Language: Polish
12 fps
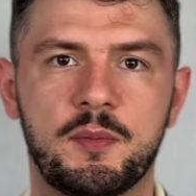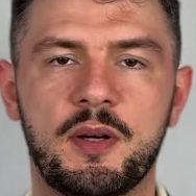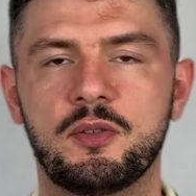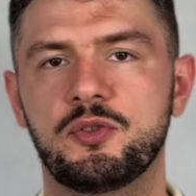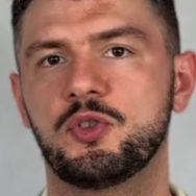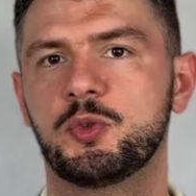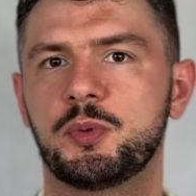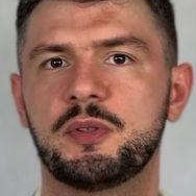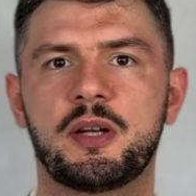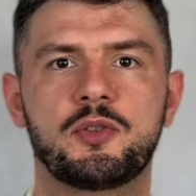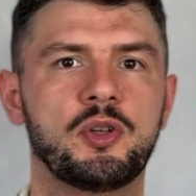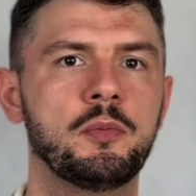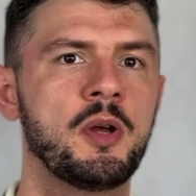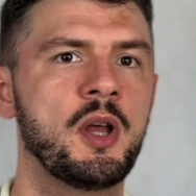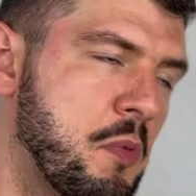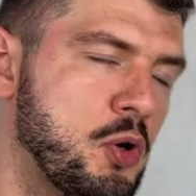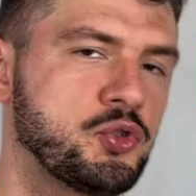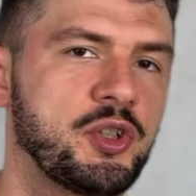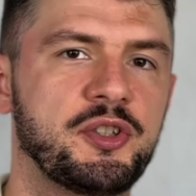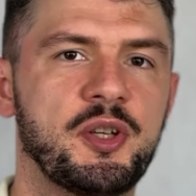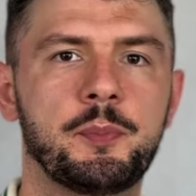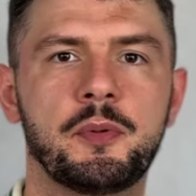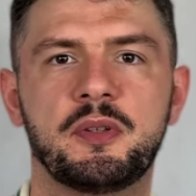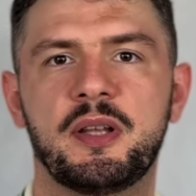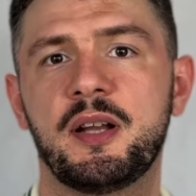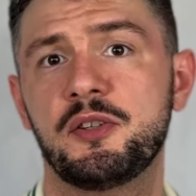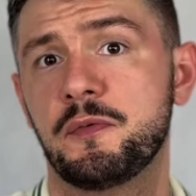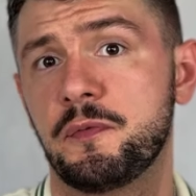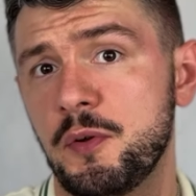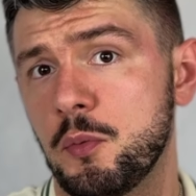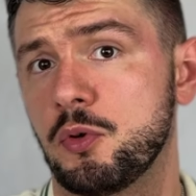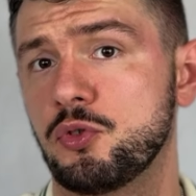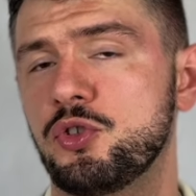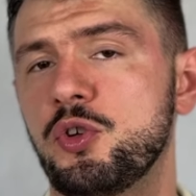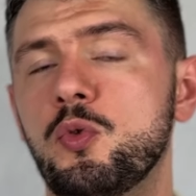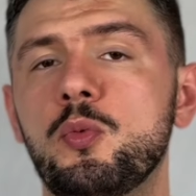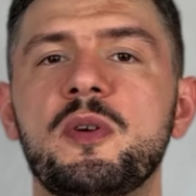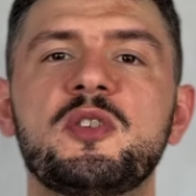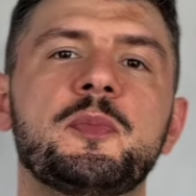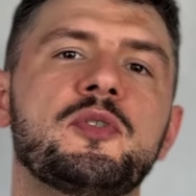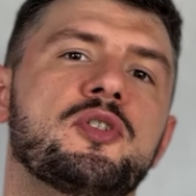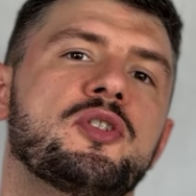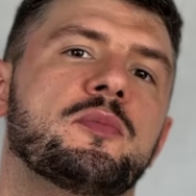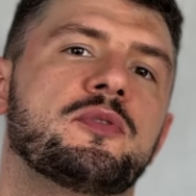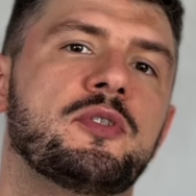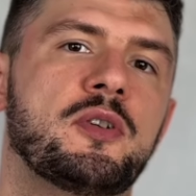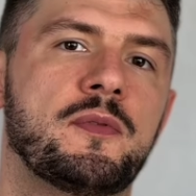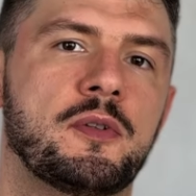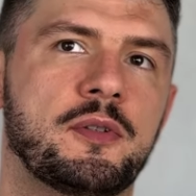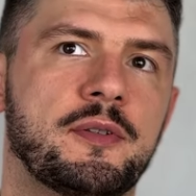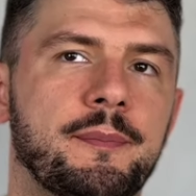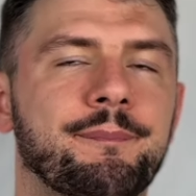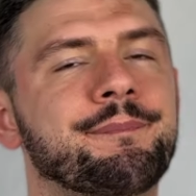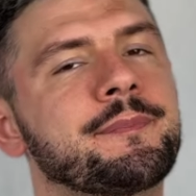działalność gospodarczą, możecie podlegać wyłącznie ubezpieczeniom zdrowotnym.